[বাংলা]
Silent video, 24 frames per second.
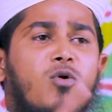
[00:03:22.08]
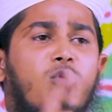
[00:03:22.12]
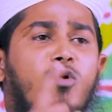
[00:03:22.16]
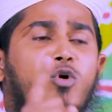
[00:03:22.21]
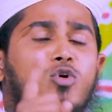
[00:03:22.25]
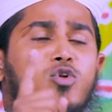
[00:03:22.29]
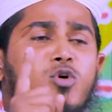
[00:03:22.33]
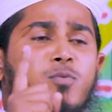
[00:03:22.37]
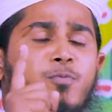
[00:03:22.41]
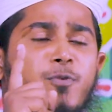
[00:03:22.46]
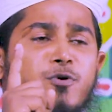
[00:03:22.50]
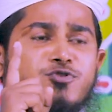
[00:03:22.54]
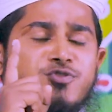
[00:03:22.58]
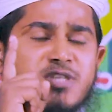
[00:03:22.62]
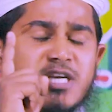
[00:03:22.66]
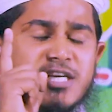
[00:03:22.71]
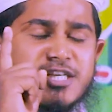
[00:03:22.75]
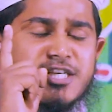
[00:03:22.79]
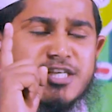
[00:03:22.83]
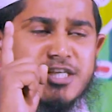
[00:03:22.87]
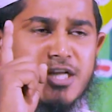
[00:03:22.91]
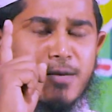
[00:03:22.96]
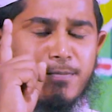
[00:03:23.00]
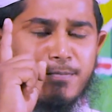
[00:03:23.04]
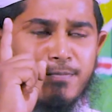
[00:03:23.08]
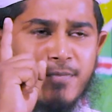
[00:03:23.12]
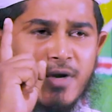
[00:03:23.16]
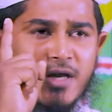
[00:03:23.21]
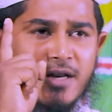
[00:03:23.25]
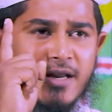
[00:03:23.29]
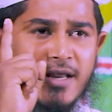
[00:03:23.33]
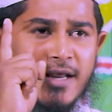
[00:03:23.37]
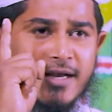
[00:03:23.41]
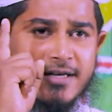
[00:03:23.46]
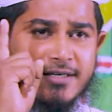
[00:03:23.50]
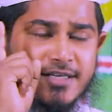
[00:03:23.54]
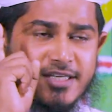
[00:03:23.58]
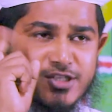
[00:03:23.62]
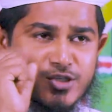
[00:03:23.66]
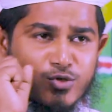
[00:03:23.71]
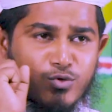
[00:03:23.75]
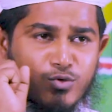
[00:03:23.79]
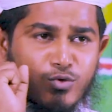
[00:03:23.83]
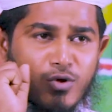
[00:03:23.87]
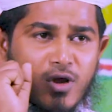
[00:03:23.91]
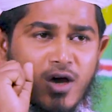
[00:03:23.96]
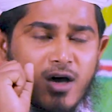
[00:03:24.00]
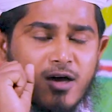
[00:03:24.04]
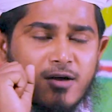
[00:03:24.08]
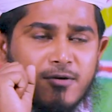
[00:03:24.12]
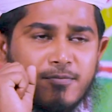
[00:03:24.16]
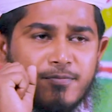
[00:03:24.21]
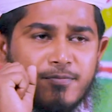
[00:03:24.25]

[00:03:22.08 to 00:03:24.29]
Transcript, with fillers: উনপঞ্চাশ নম্বর একটি সুরা